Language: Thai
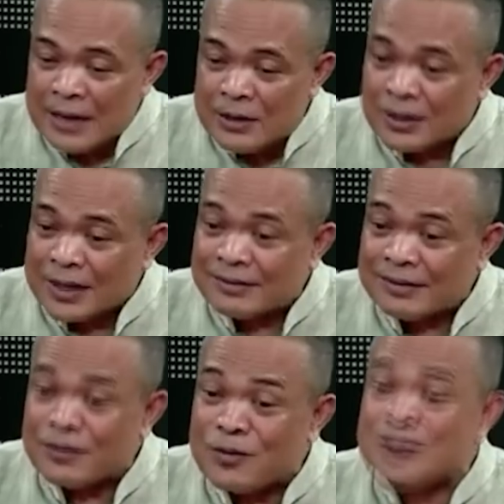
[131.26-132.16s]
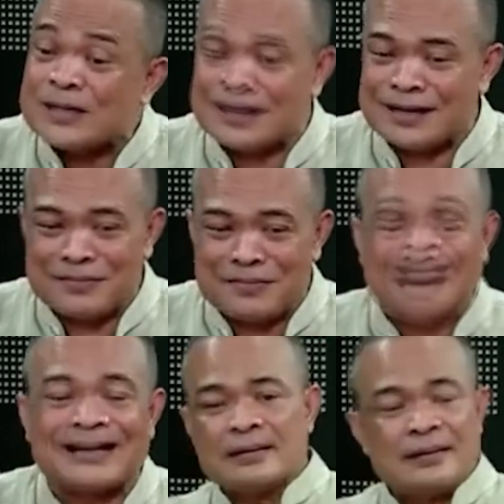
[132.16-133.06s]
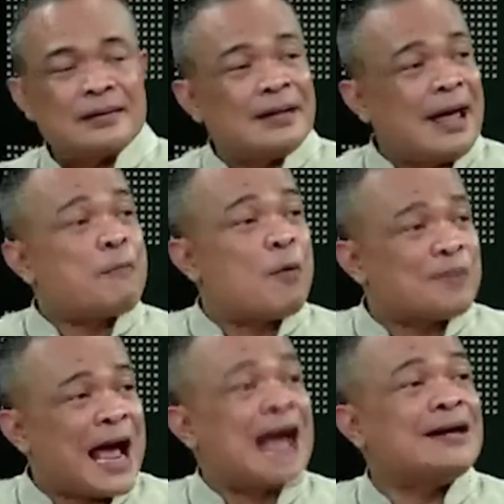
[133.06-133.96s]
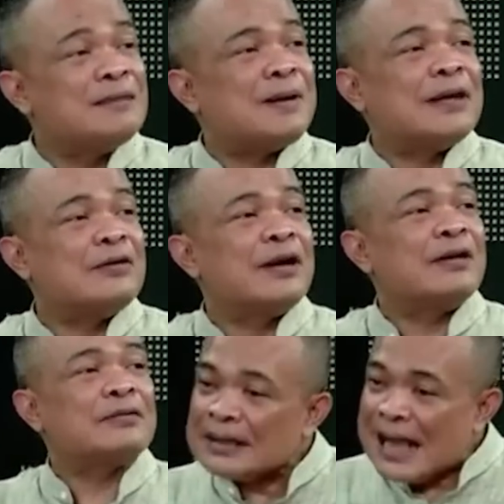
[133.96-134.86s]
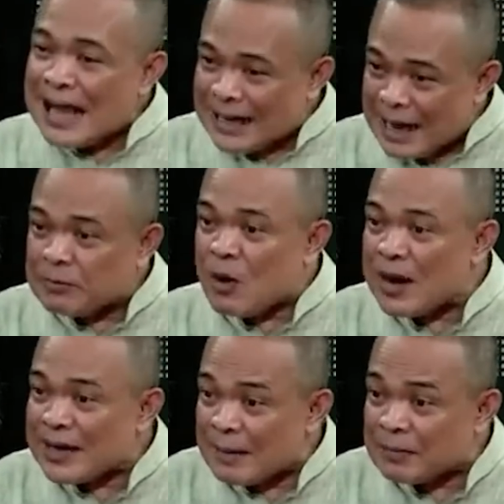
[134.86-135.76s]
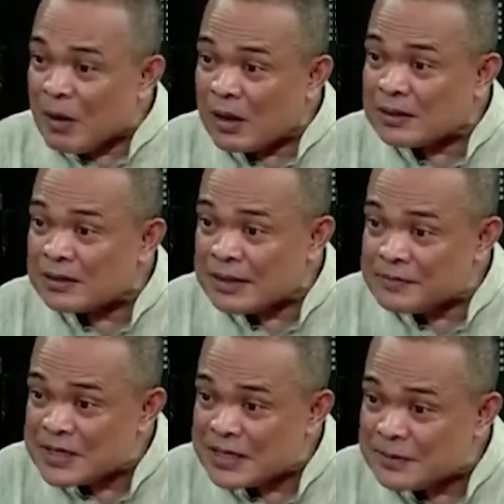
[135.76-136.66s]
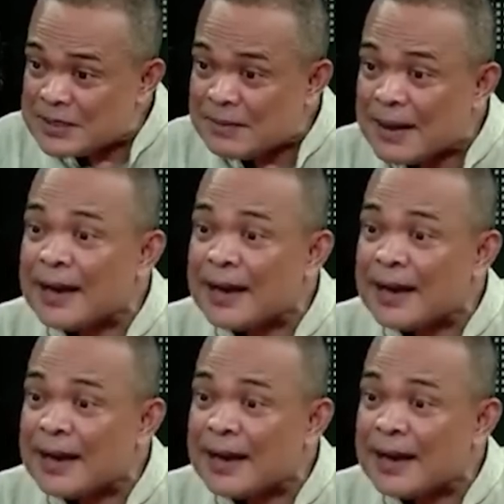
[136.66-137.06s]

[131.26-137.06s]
ยกทักษิณควรจะเดิมพัน และผมท้าเดิมพันด้วยอ่ะถ้ากลับขอให้กลับก่อน 14 พฤษภา